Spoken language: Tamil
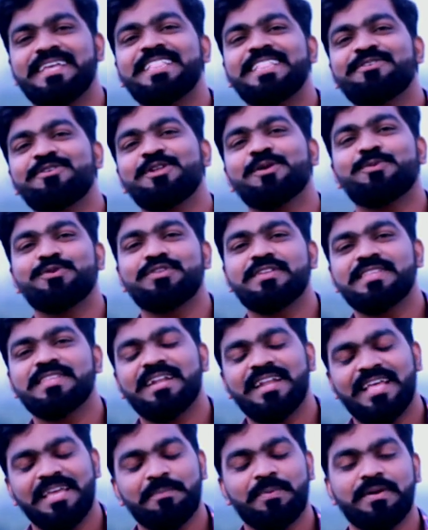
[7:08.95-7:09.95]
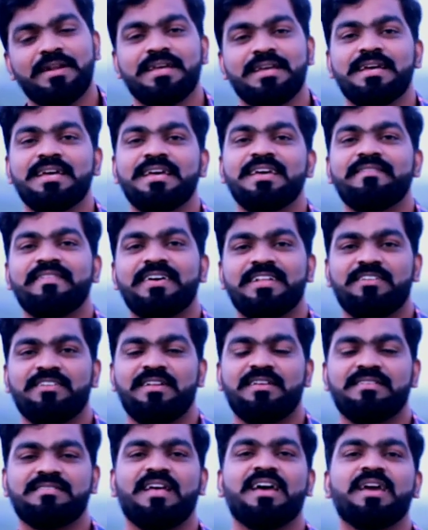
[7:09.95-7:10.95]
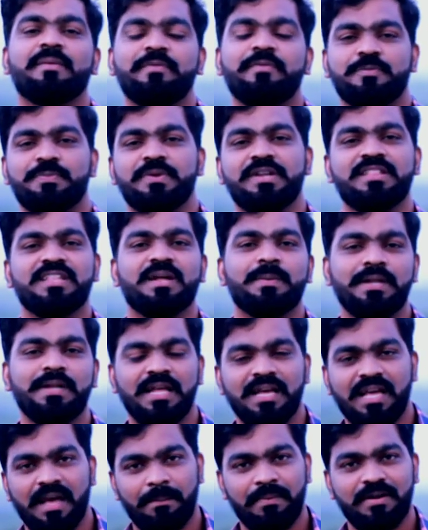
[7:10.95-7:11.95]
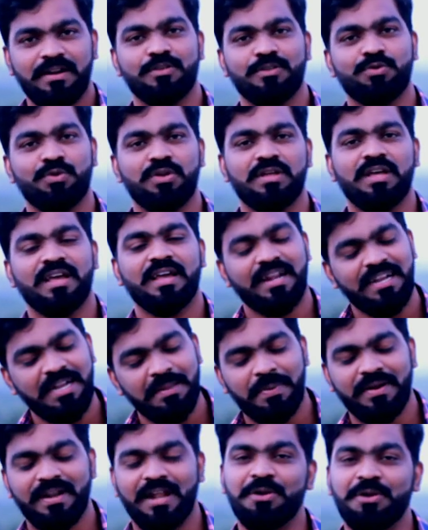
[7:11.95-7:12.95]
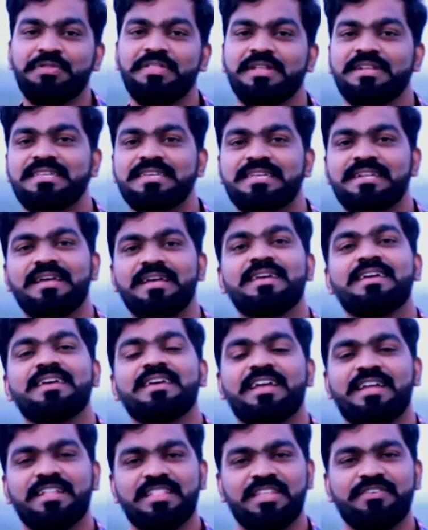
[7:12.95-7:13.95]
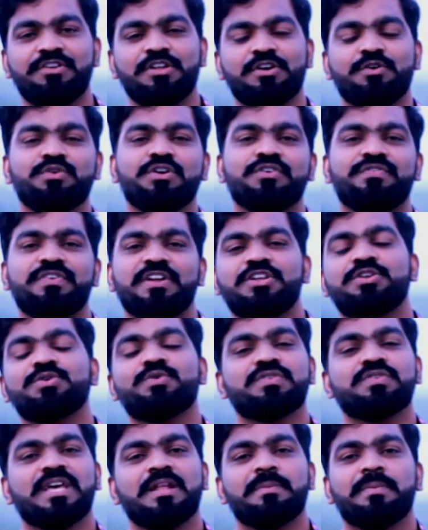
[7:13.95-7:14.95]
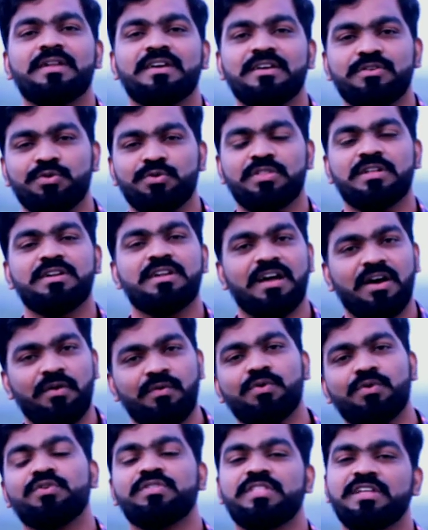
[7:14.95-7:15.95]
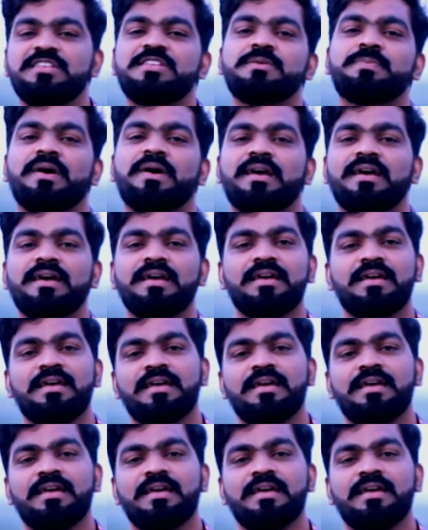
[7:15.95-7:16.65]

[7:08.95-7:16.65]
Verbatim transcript: இந்த வீடியோ பிடிச்சிருந்தா லைக் பண்ணுங்கள் வேறு ஏதாவது நான் சாங் மிஸ் பண்ணியிருந்தேன் அப்படின்னா கமெண்ட்டில் சொல்லுங்கள் கண்டிப்பாக நானும் தெரிஞ்சுக்கிறேன் எந்த வீடியோ உங்கள் ஃப்ரெண்ட்ஸுக்கும் ஷேர் பண்ணுங்கள் ஸோ தட் அவங்களும் தெரிஞ்சுப்பாங்க